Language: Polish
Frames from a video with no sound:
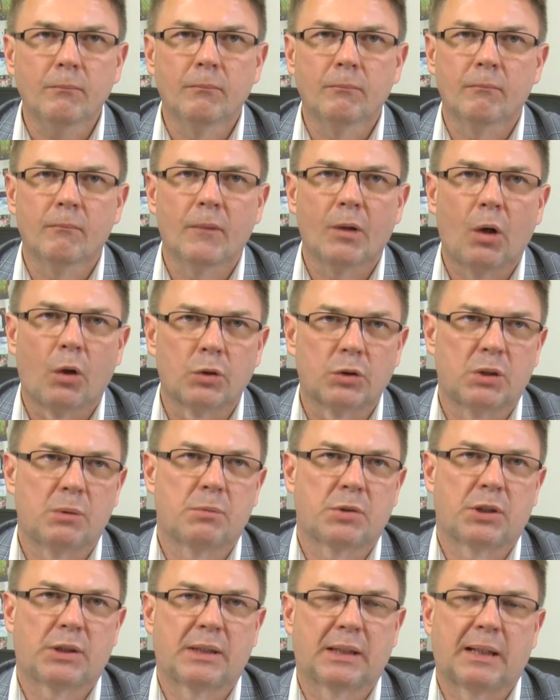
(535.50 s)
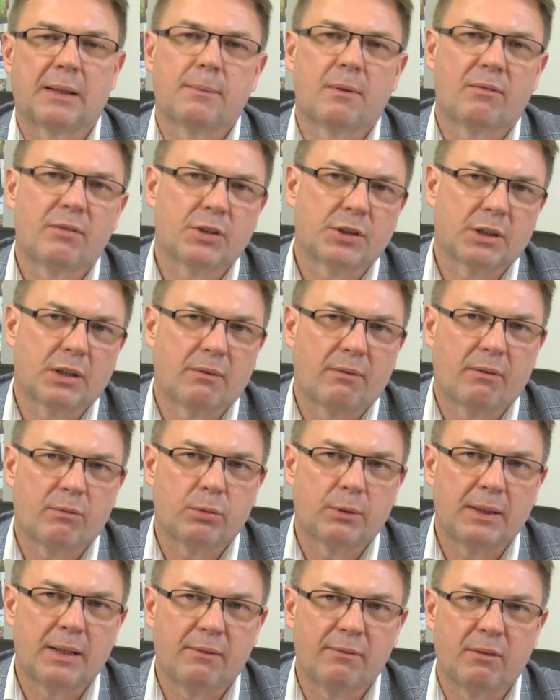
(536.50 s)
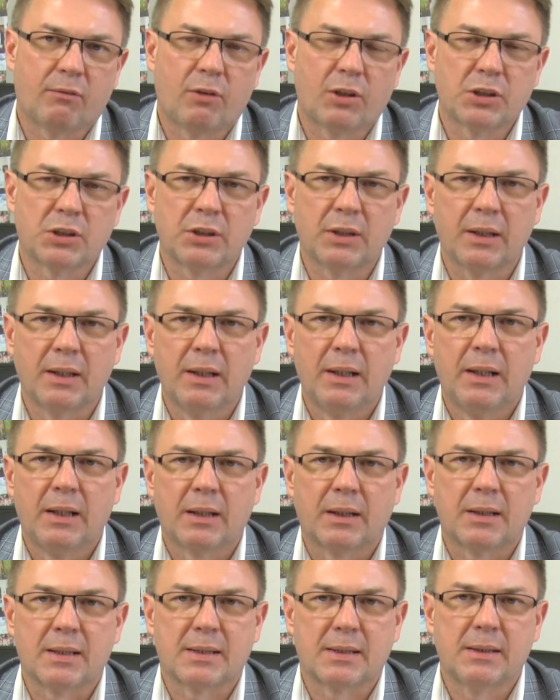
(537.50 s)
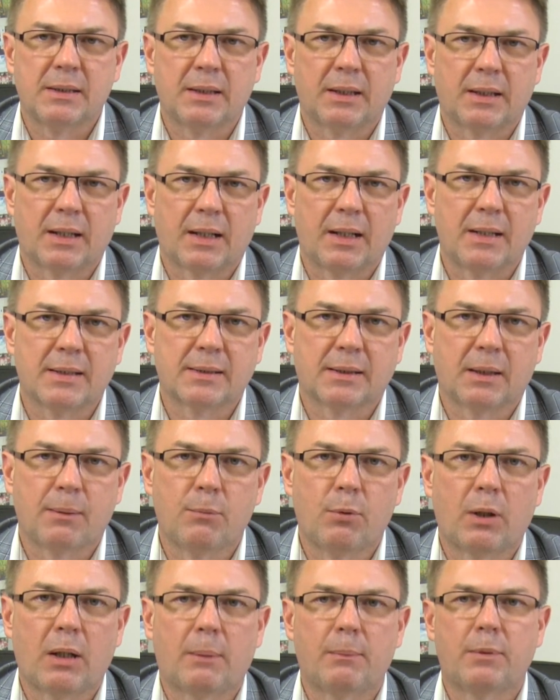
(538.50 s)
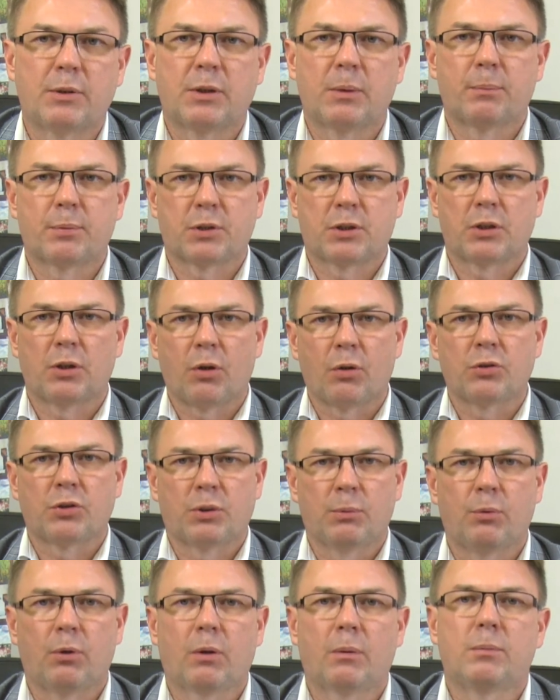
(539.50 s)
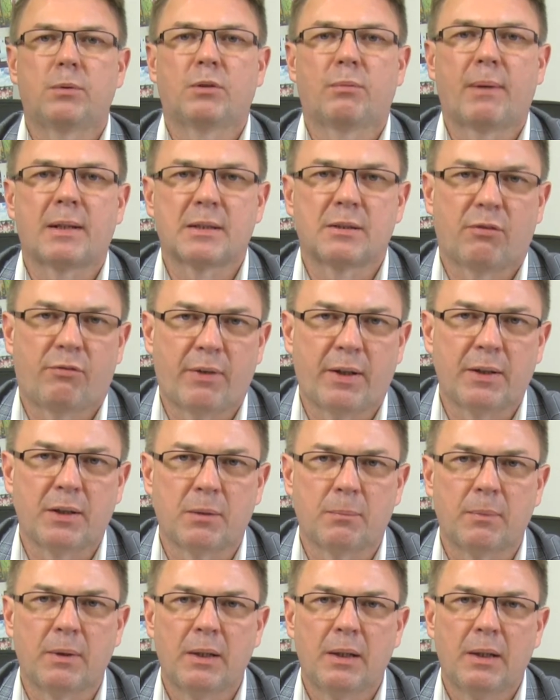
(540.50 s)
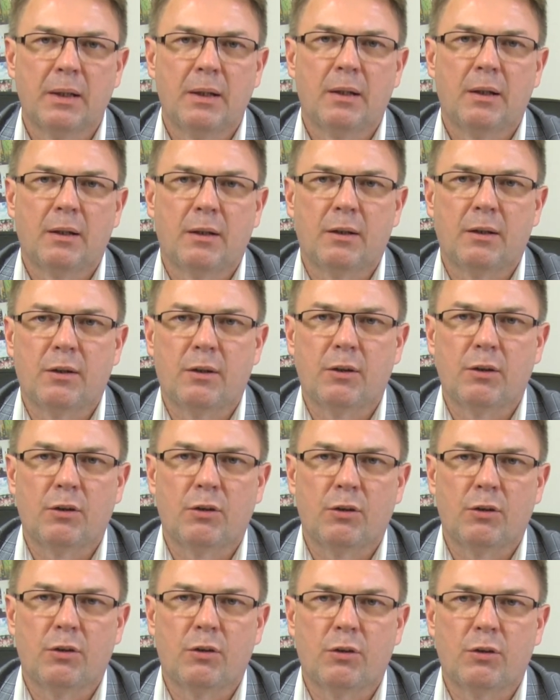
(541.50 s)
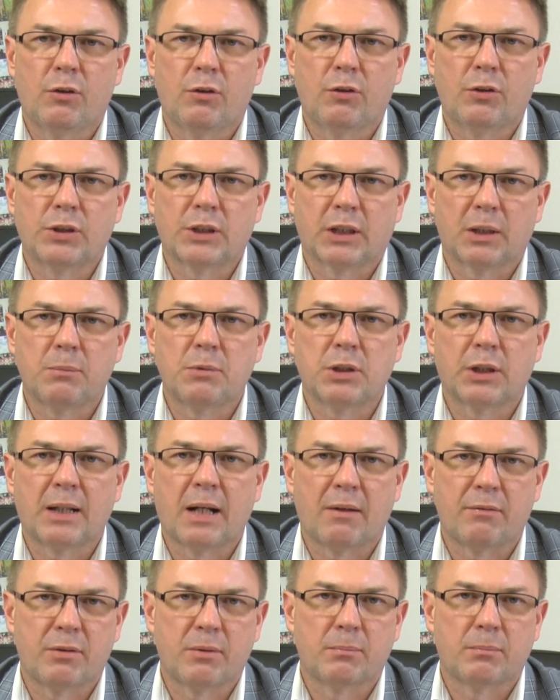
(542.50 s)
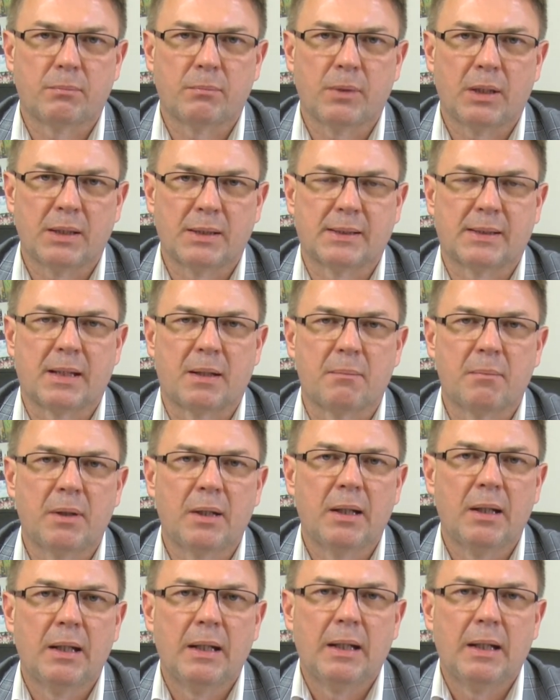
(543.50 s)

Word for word: Mm, o tym, że taka ławeczka we Włodawie właśnie Krystyny Krachelskiej mogłaby się przyjąć i mogło być bardzo fajnym, e, takim ciekawym miejscem